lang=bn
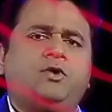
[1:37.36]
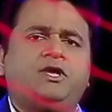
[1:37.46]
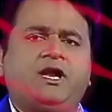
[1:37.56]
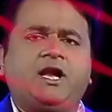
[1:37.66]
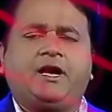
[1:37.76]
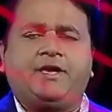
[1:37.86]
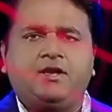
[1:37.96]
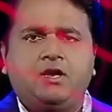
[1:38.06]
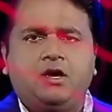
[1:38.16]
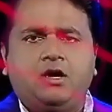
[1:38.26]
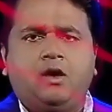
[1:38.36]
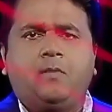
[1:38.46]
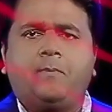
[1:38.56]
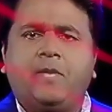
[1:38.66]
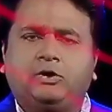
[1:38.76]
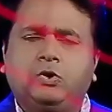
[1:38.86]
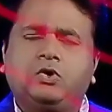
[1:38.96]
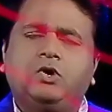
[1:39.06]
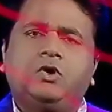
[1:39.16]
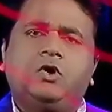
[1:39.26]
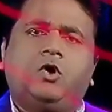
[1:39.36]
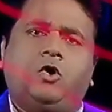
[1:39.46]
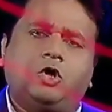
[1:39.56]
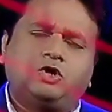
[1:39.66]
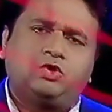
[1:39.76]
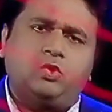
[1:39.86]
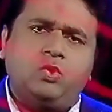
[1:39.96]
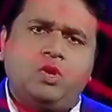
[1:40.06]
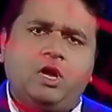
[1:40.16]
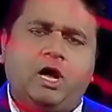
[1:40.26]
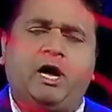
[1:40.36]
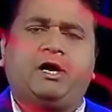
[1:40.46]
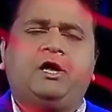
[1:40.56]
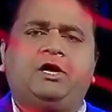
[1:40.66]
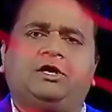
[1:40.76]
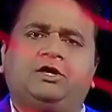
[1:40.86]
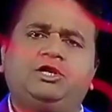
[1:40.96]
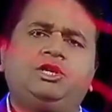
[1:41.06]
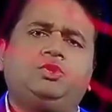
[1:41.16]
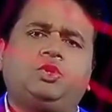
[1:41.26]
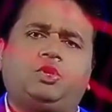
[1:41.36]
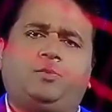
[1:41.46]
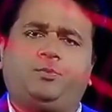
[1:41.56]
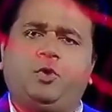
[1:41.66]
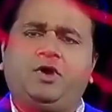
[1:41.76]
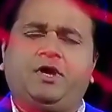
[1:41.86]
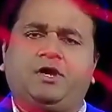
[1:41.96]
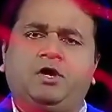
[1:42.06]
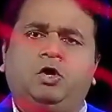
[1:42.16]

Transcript: ওই এলাকায় মাদক অস্ত্র আর নিষিদ্ধ সব পণ্যের